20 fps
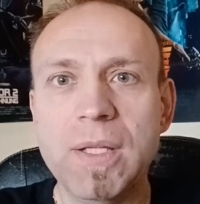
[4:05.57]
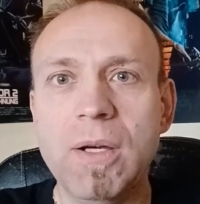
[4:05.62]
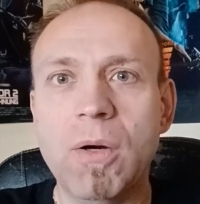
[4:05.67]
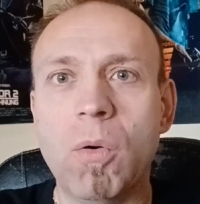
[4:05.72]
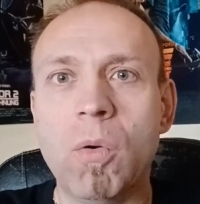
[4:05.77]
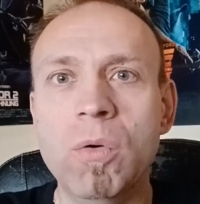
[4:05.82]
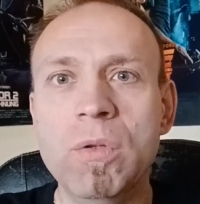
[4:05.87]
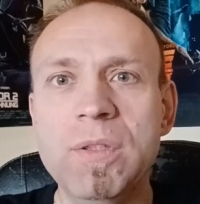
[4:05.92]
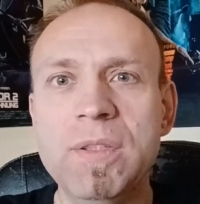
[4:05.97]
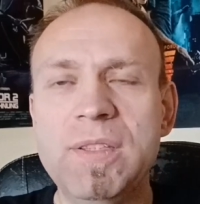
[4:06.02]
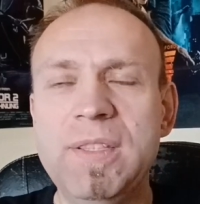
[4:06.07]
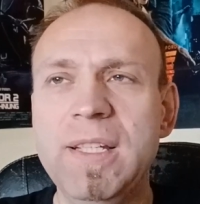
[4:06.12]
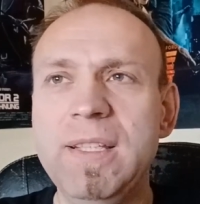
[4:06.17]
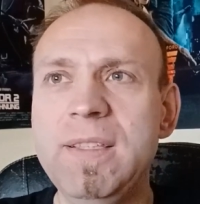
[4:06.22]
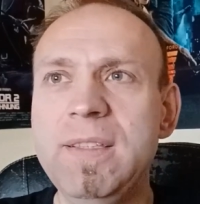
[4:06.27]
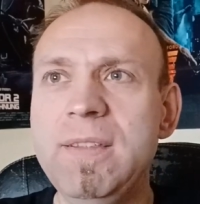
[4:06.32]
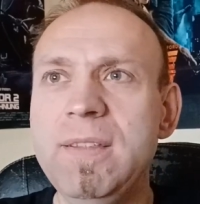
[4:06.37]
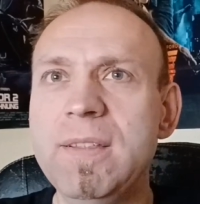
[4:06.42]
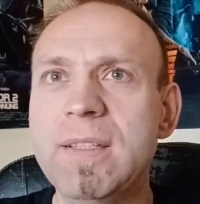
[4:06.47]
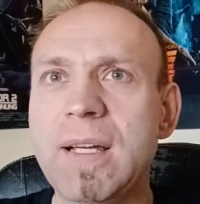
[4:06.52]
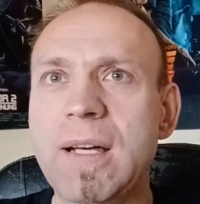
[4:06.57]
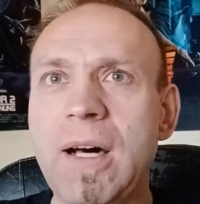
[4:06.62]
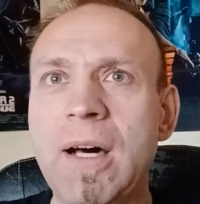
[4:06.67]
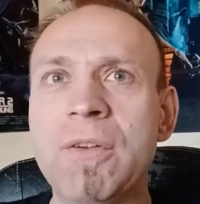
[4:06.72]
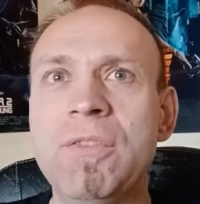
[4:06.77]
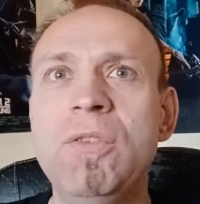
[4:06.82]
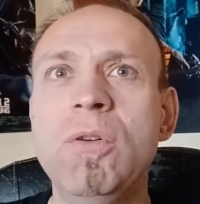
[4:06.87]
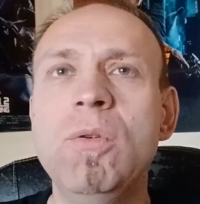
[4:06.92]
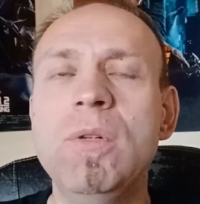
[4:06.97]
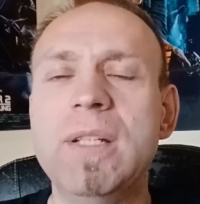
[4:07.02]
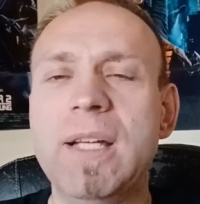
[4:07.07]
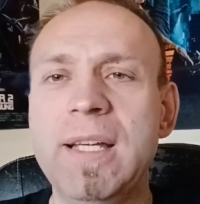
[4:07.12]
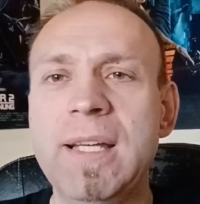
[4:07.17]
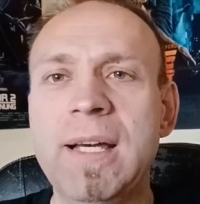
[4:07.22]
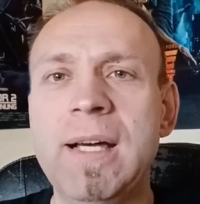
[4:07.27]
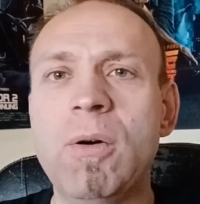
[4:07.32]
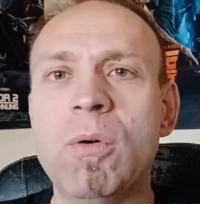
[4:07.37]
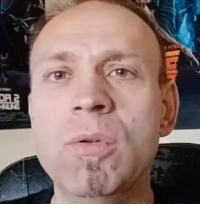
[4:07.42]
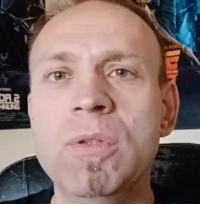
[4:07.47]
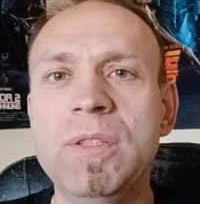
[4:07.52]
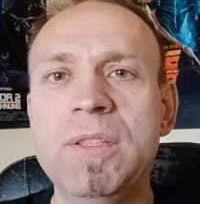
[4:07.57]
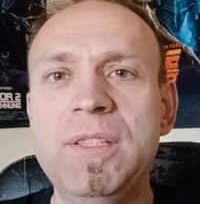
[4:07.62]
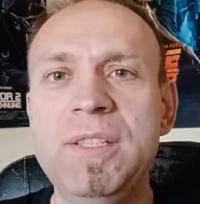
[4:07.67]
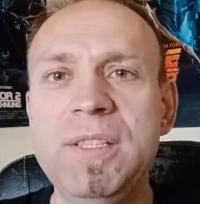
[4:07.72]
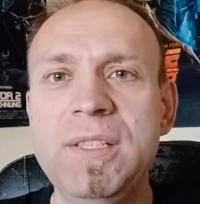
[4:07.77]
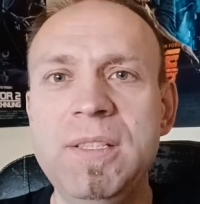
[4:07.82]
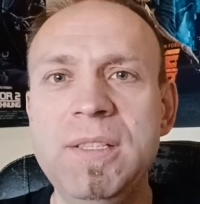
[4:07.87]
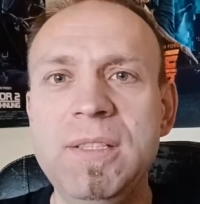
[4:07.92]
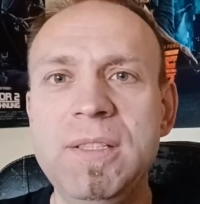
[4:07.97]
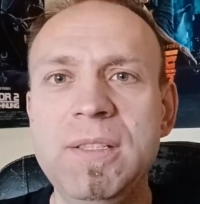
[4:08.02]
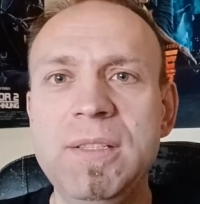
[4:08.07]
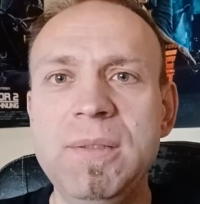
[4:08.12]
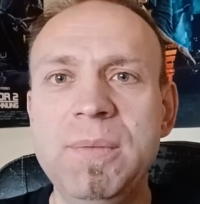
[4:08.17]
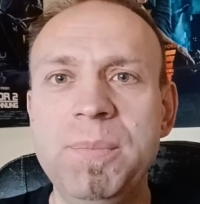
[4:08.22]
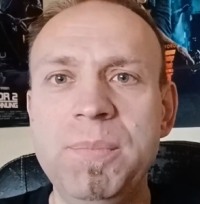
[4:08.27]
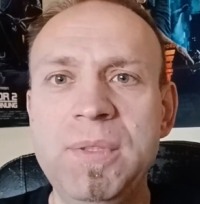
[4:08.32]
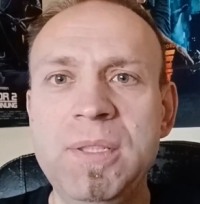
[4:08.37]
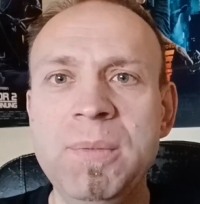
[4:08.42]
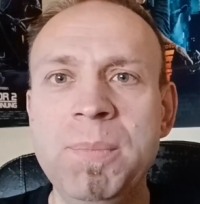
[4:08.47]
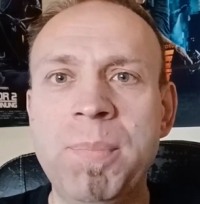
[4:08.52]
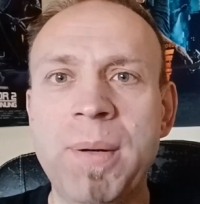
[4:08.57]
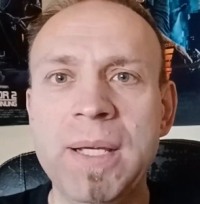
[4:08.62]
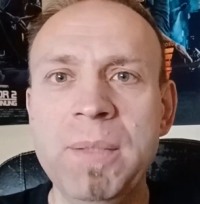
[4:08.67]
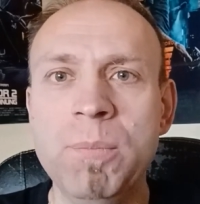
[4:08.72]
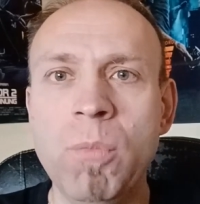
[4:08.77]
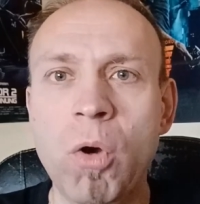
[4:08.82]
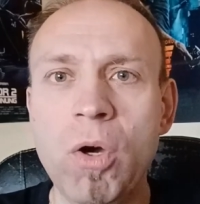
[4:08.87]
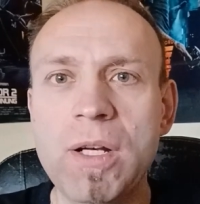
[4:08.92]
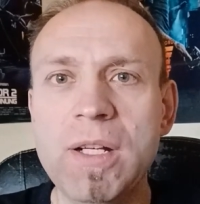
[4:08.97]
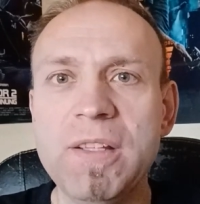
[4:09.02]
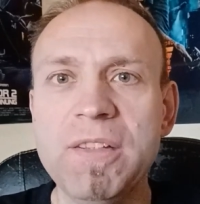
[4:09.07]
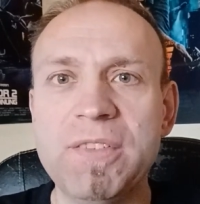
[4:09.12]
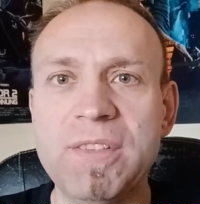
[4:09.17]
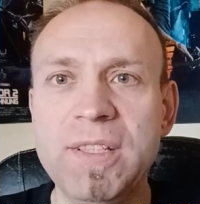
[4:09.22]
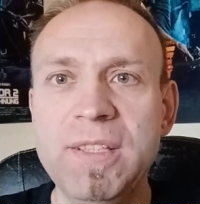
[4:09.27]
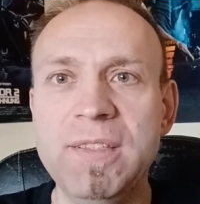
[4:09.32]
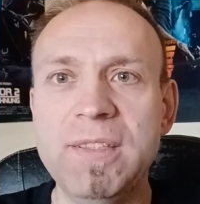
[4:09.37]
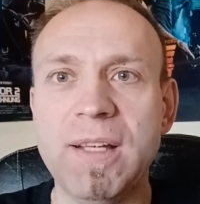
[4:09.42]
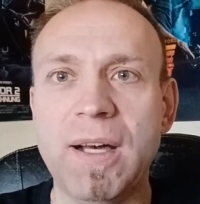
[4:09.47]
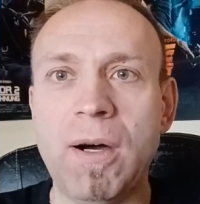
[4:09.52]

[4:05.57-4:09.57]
Und dann, ach so, er und die, die beiden Mörder sind